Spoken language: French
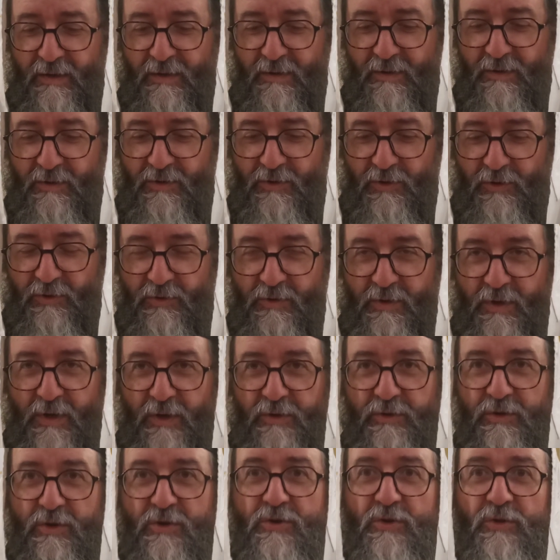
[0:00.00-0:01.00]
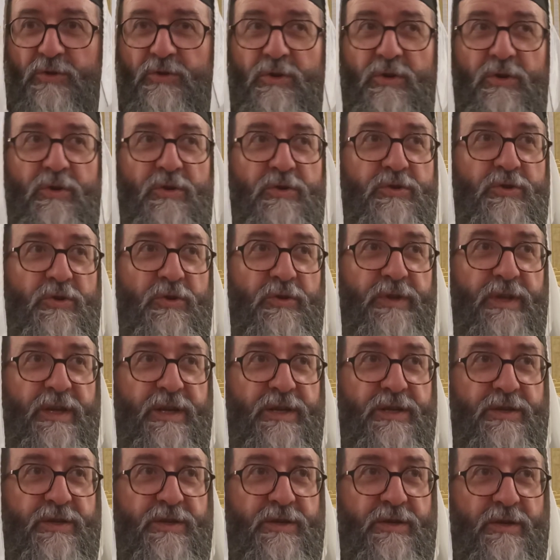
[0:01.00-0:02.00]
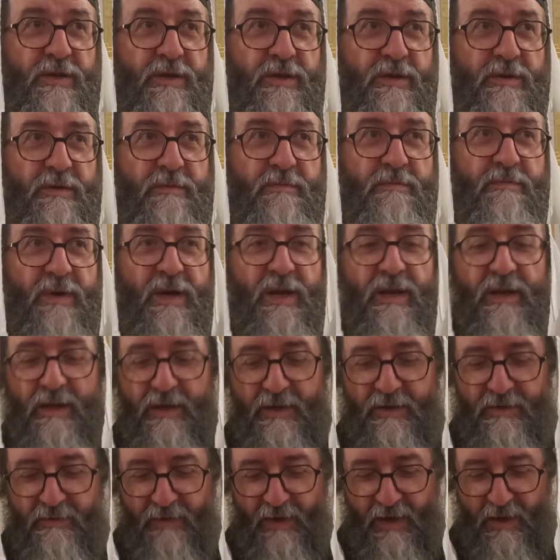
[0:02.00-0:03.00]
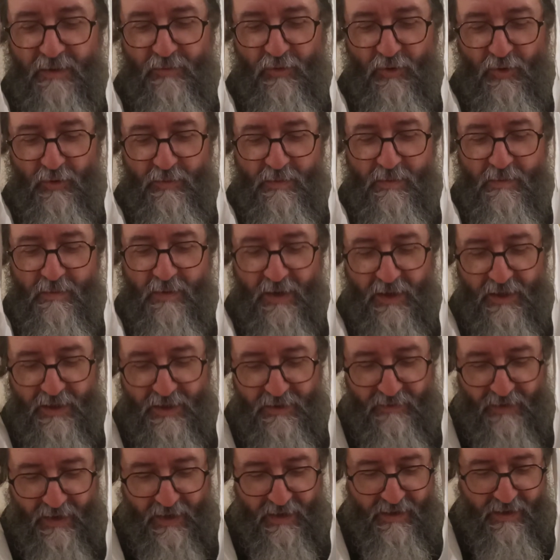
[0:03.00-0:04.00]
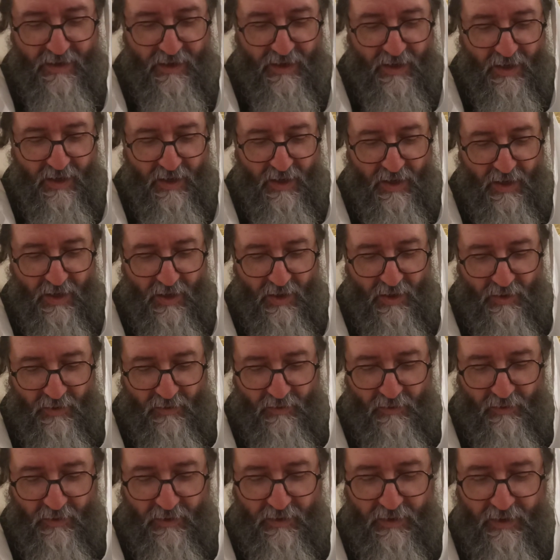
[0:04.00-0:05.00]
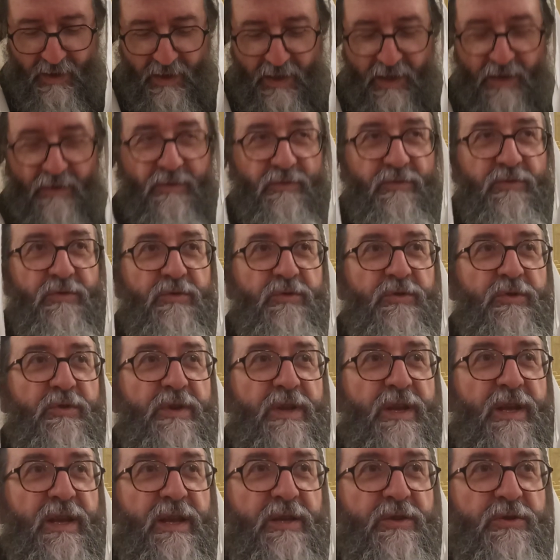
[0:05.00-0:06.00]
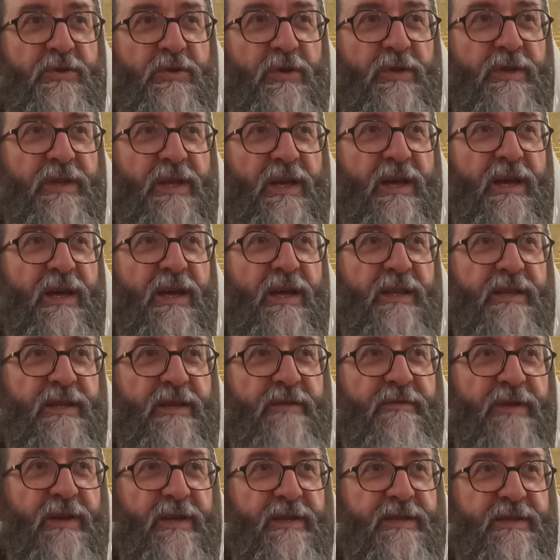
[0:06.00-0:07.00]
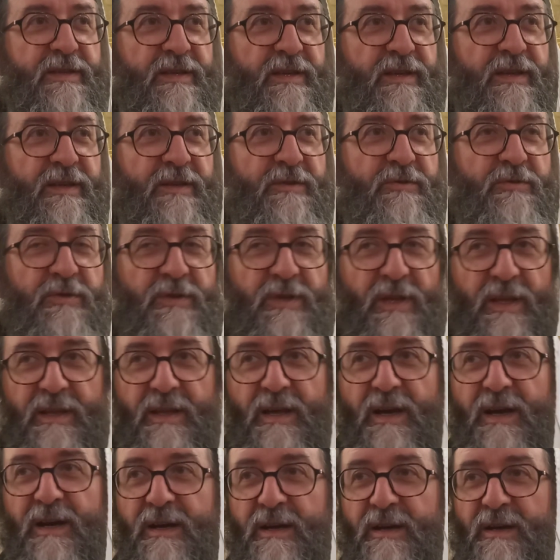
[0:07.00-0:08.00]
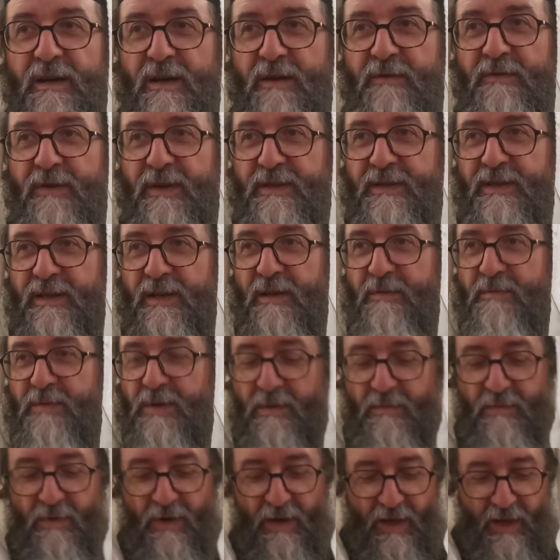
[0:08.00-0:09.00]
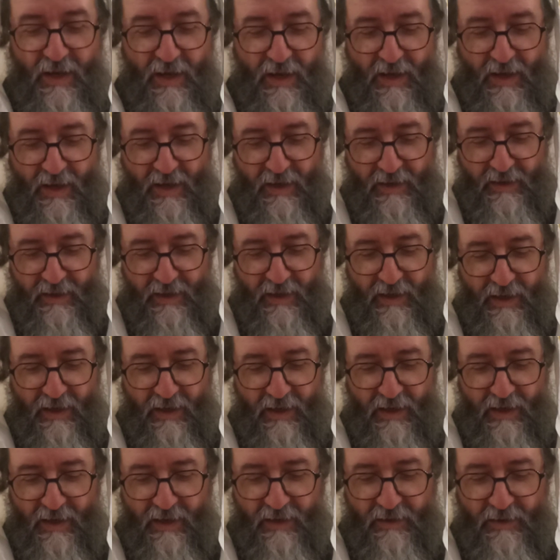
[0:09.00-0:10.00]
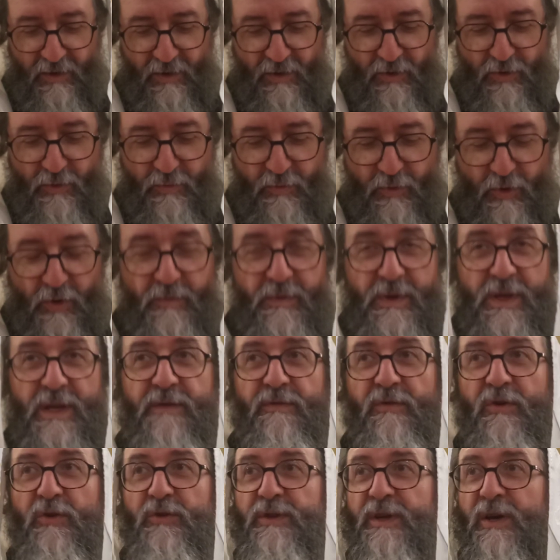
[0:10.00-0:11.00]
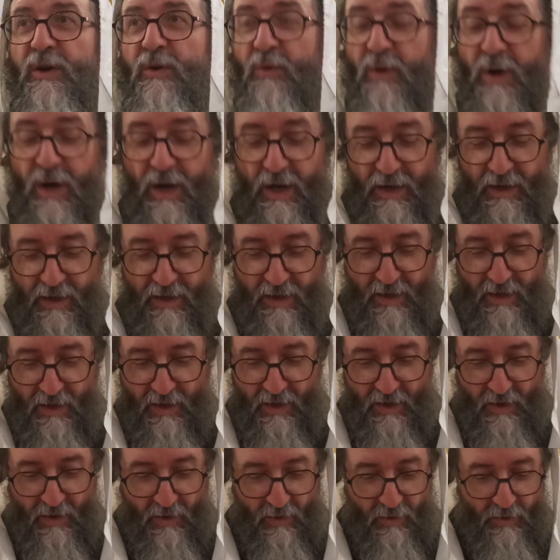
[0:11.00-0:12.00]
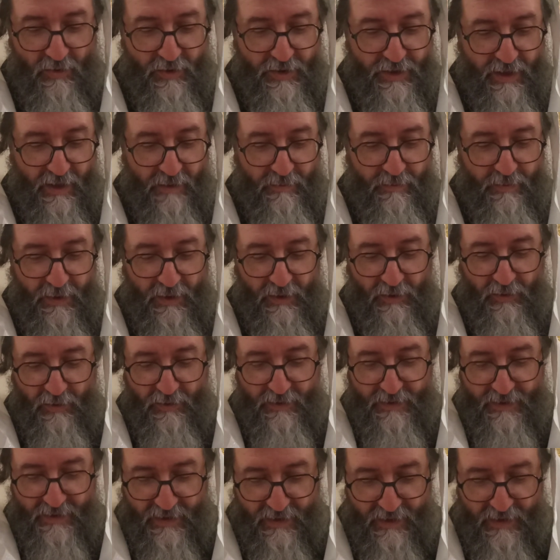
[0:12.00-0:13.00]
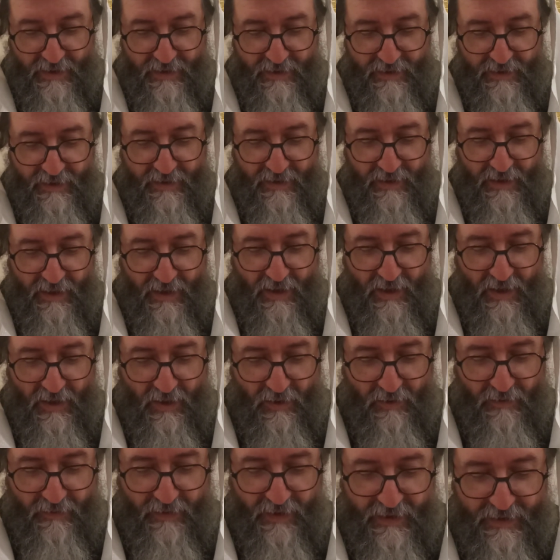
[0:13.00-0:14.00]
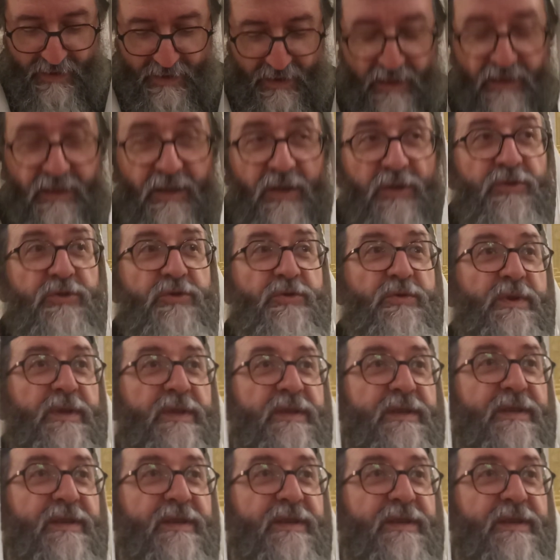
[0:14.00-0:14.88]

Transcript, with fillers: Aujourd'hui, en ce jour de Rosh Chodesh euh, premier je voudrais vous donner lecture d'un verset du Tanakh, un verset de la Bible, qui est dans le premier livre des rois, au chapitre 6, au verset 38,